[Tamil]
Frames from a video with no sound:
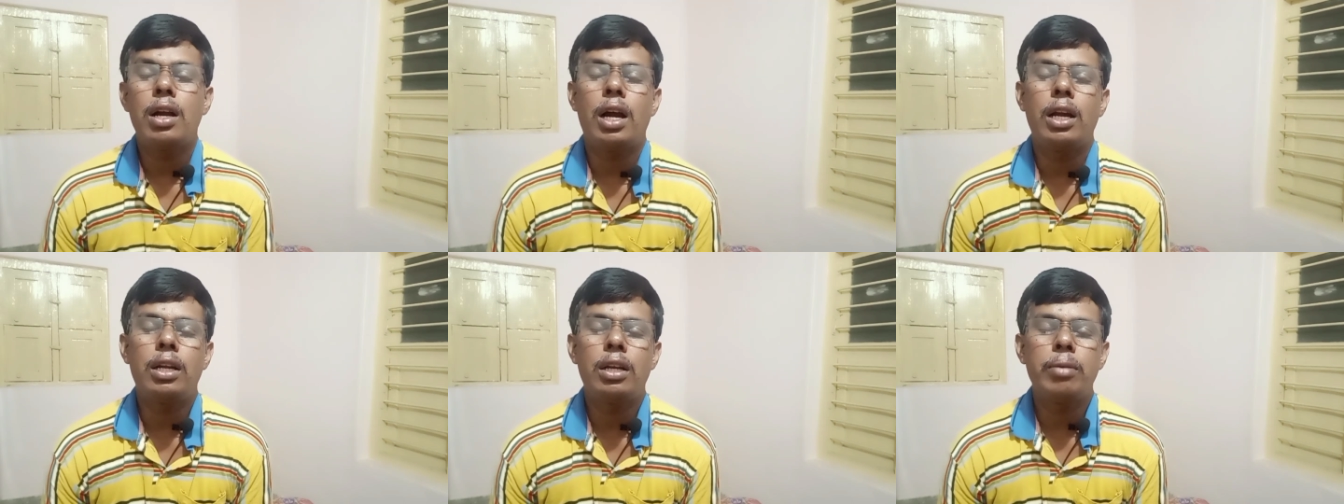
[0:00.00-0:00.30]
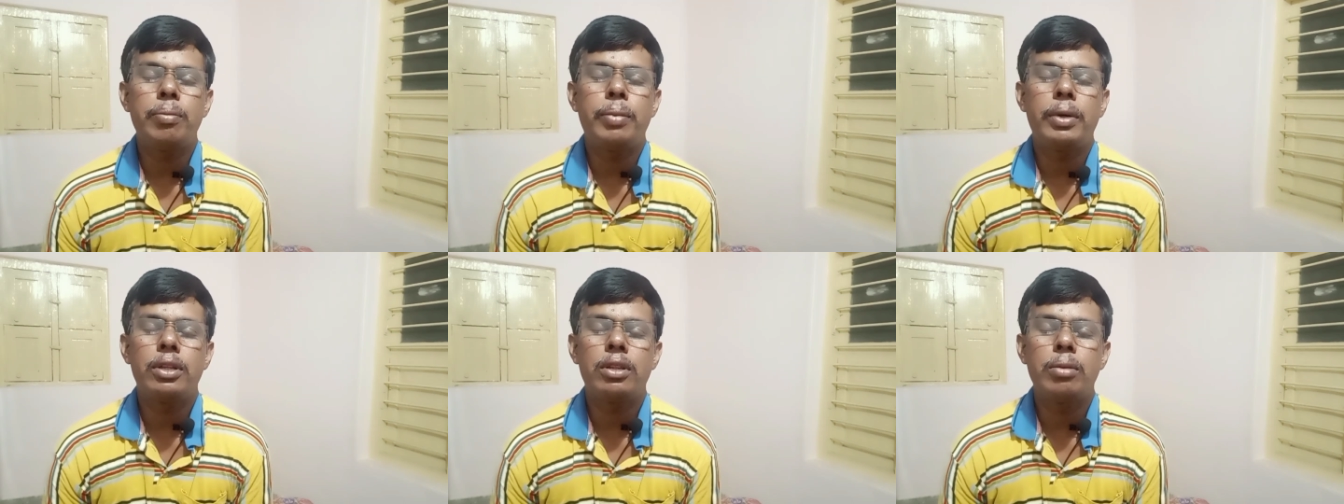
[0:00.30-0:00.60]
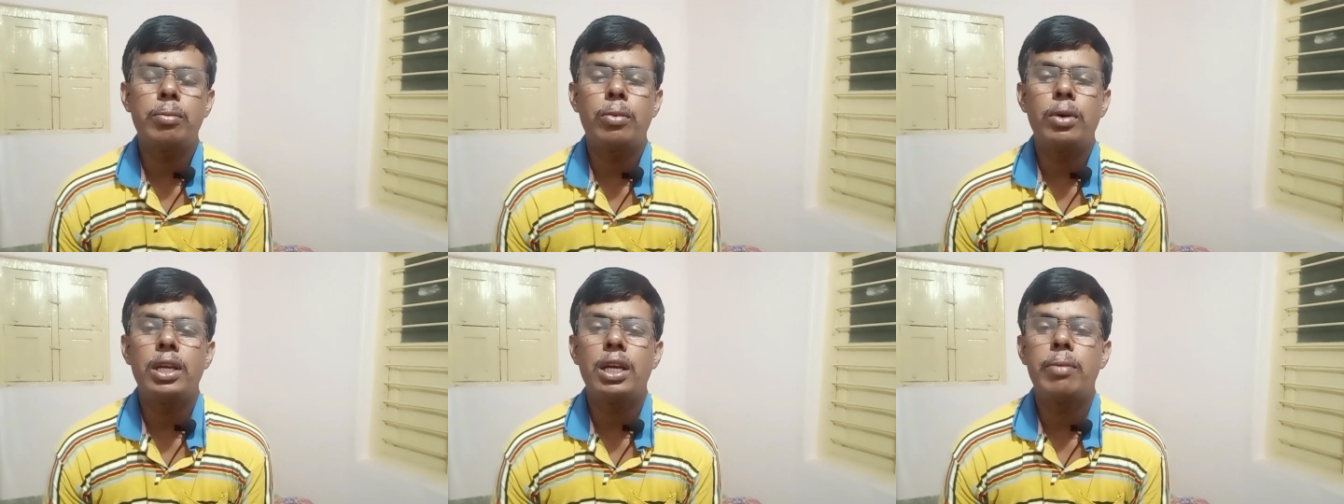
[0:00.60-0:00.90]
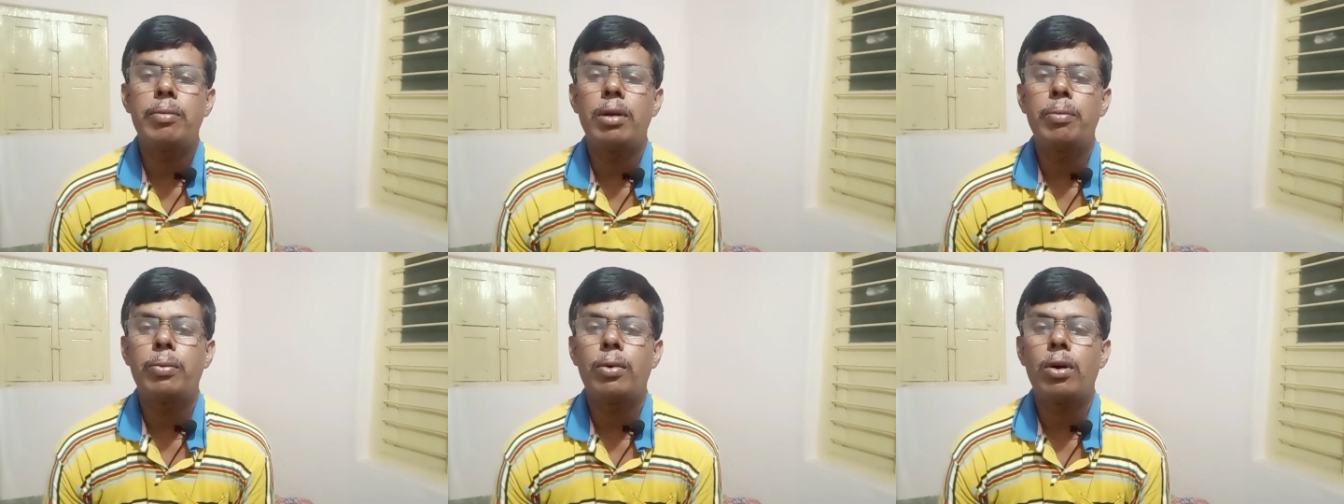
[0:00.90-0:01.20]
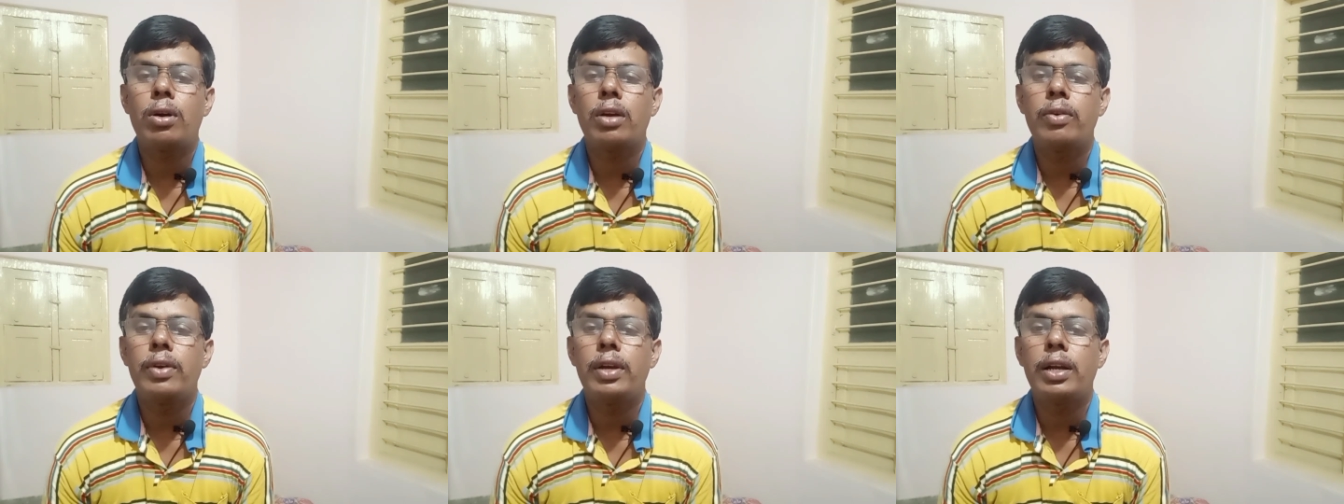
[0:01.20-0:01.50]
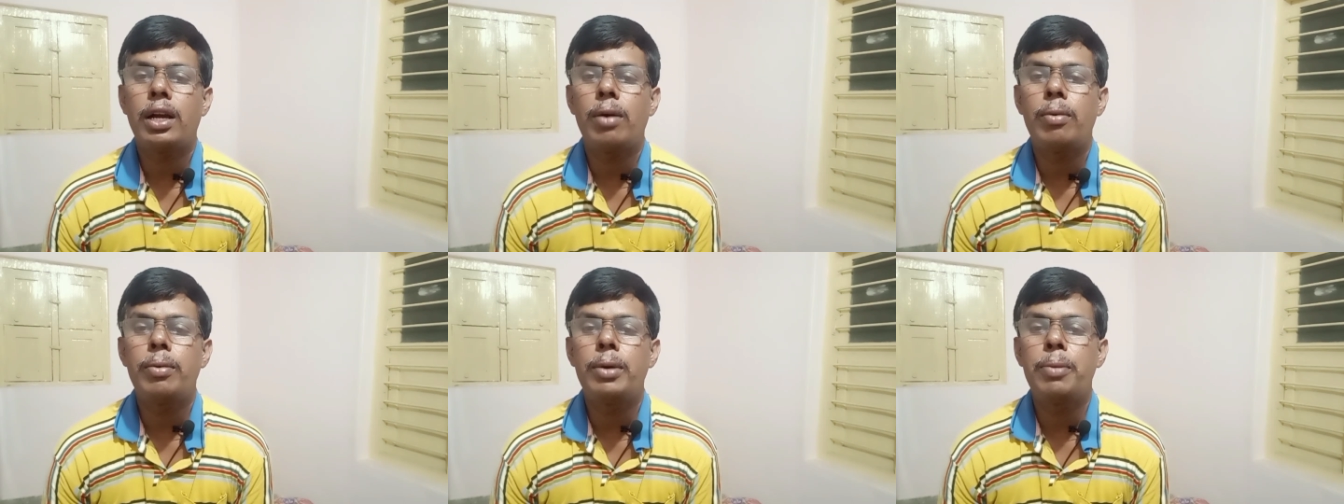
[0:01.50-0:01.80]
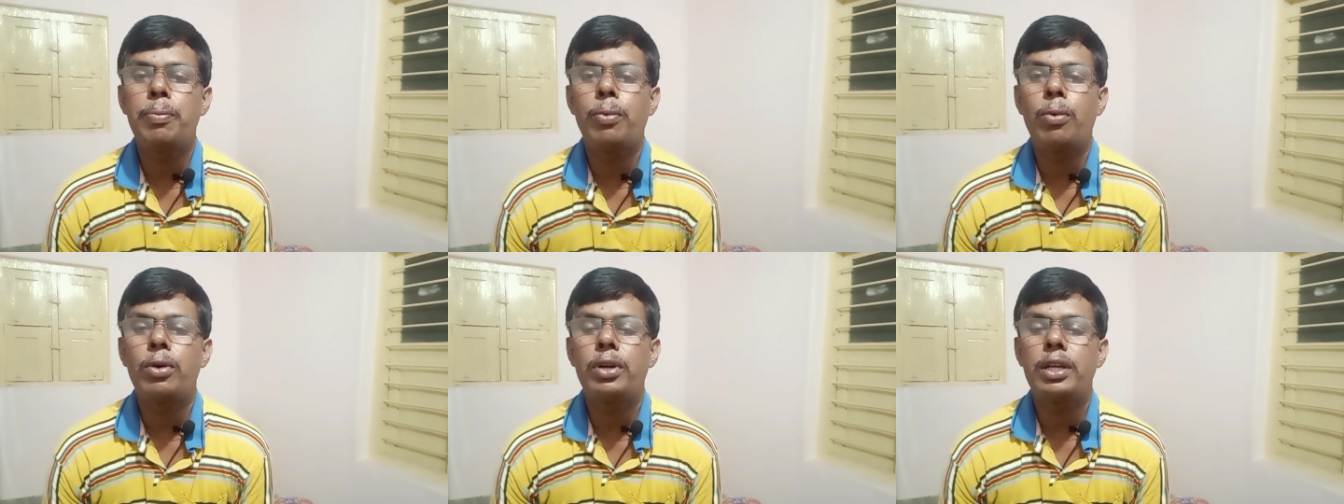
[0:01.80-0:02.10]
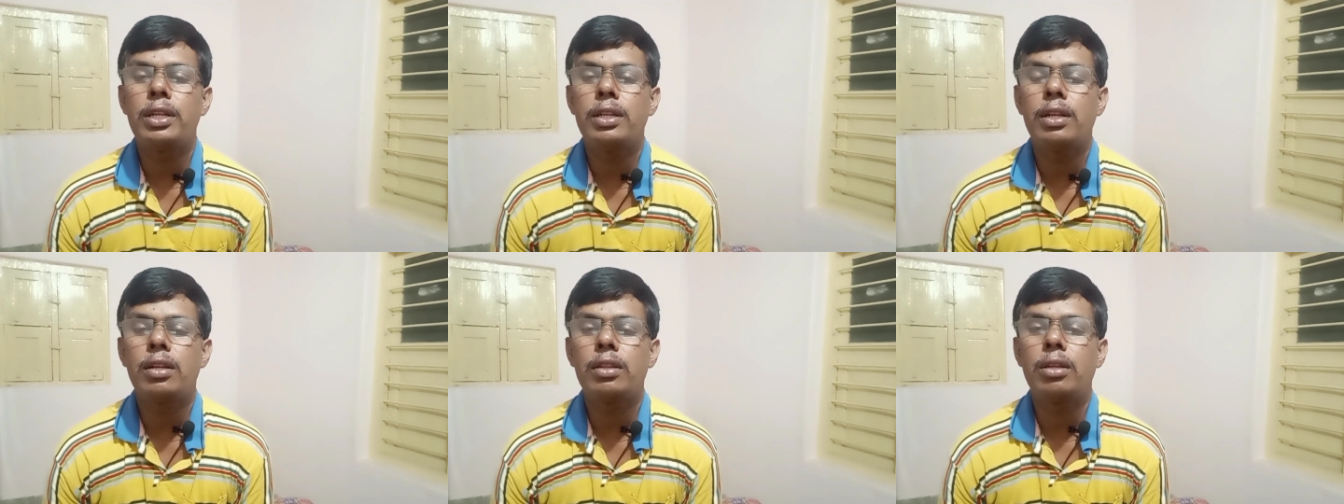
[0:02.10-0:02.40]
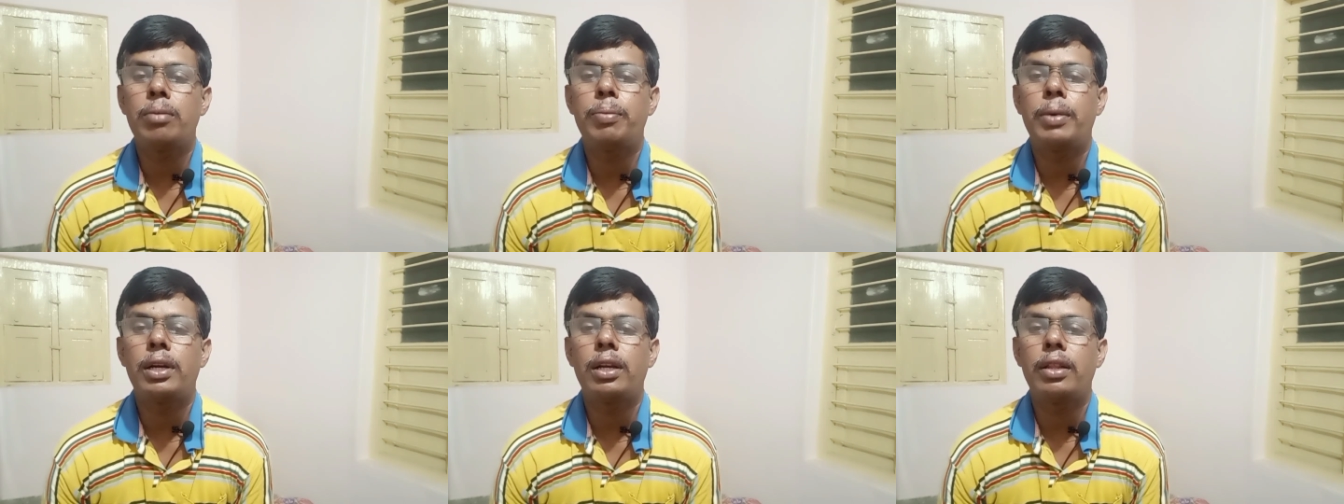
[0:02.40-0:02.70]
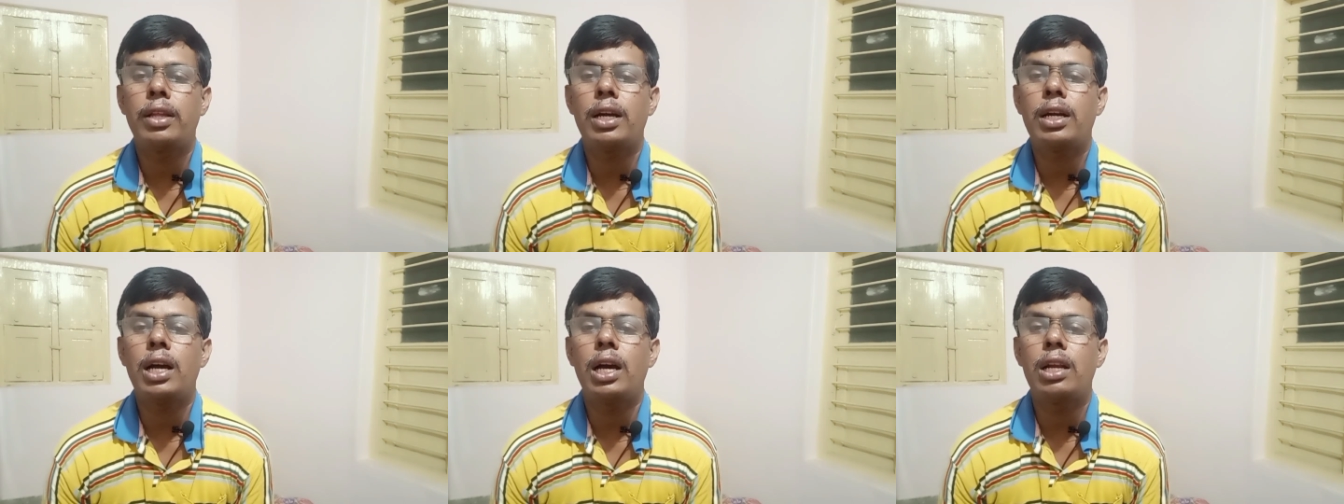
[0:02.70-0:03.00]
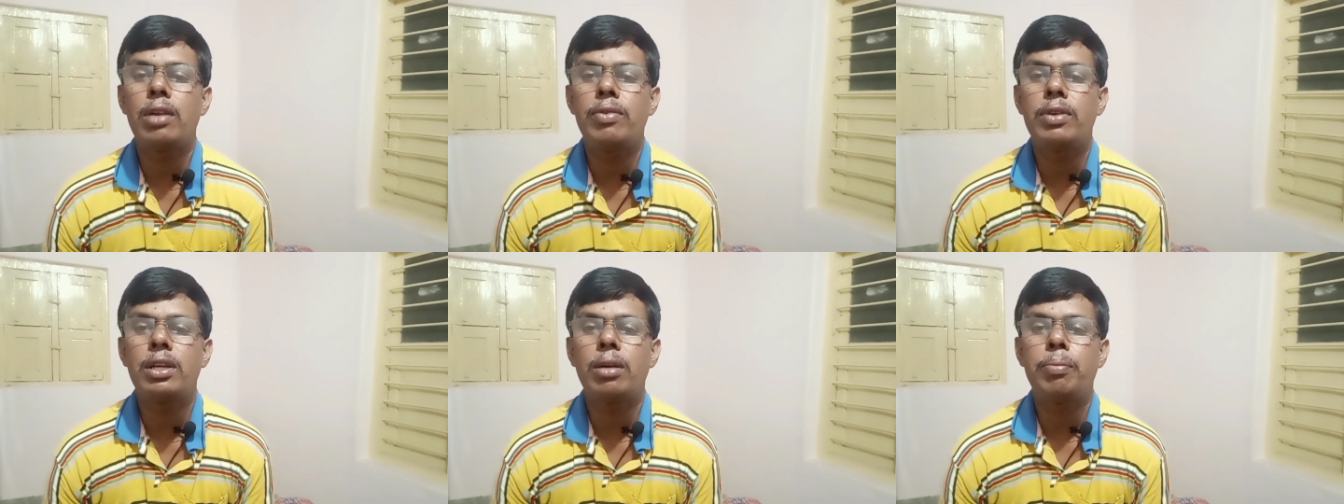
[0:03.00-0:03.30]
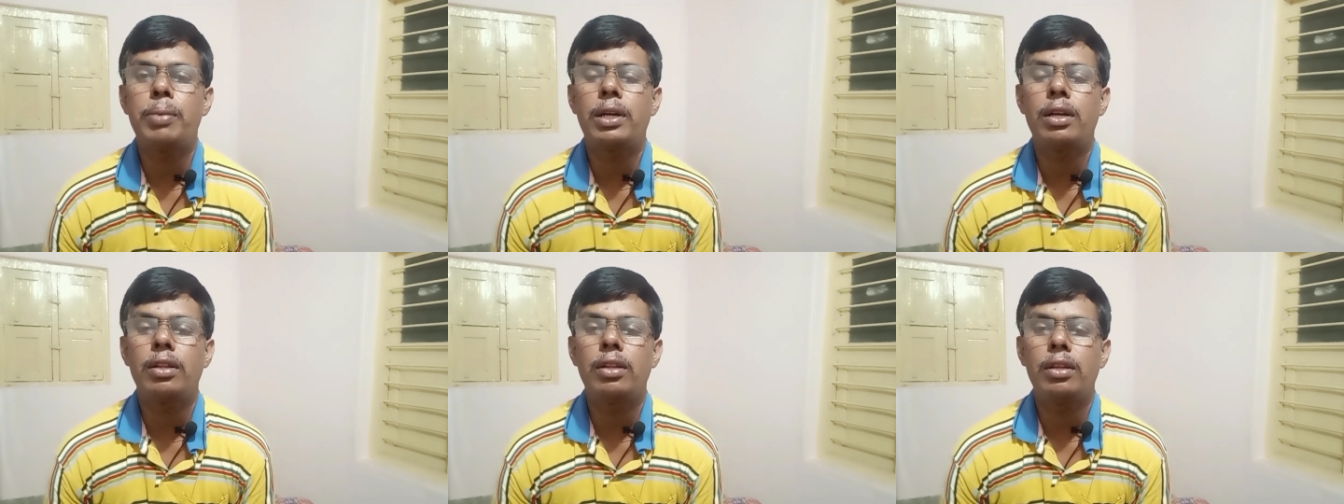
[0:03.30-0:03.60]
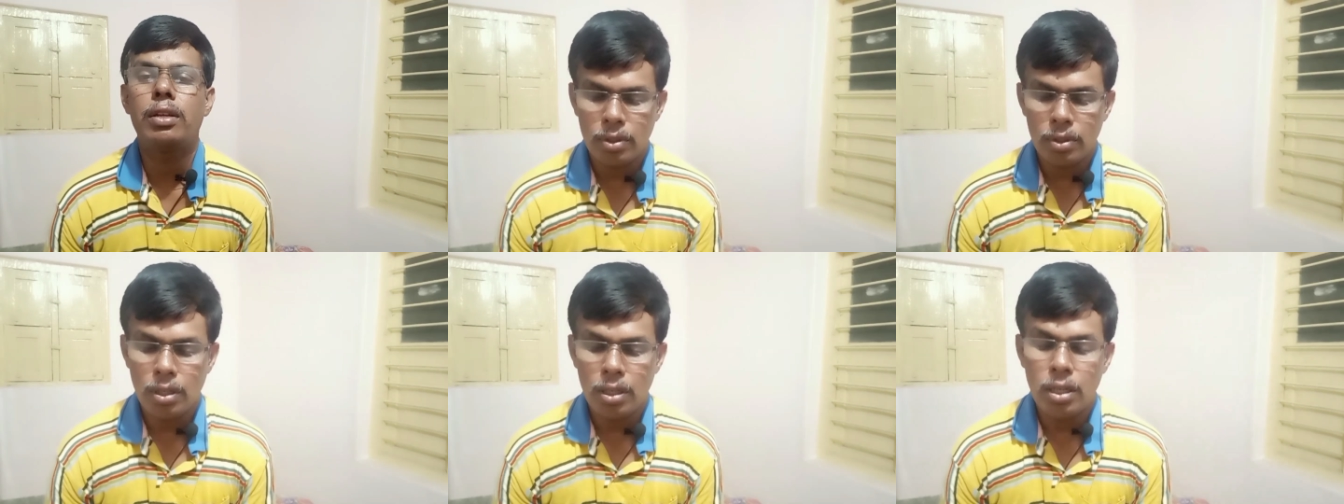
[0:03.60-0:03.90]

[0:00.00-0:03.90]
கட்டுப்படுத்த முடியாமல் போகவே கவுடி போட்டு நிறுத்தப்பட்டதாக அறிவிக்கப்பட்டது